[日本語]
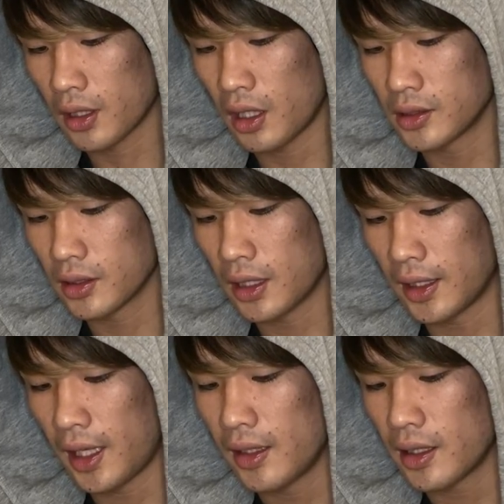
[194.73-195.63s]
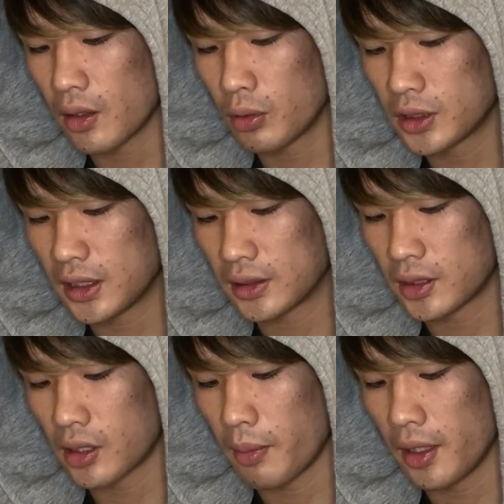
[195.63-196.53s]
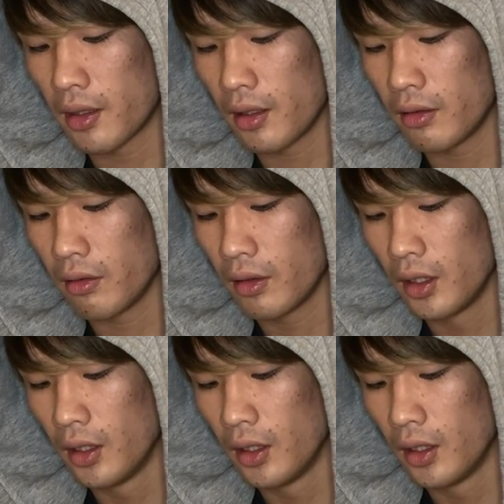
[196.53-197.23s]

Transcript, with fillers: 数限りない星がさざめいている